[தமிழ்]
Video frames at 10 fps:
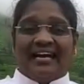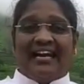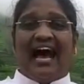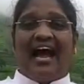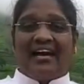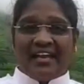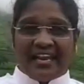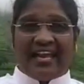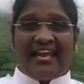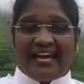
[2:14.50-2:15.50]
நான்
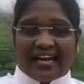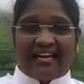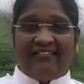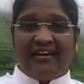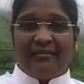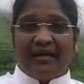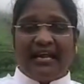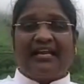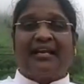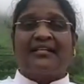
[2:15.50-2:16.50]
என்னை இழக்க
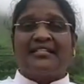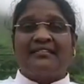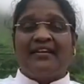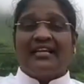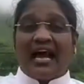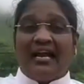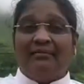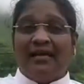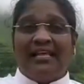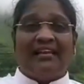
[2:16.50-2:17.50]
விரும்புகிறேன் கிறிஸ்துவின்
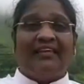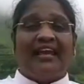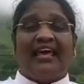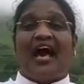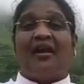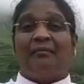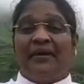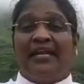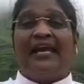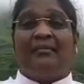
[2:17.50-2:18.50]
அன்பிலிருந்து என்னை யாரும்
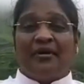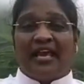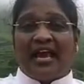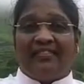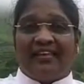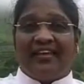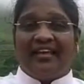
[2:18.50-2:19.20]
பிரிக்க முடியாது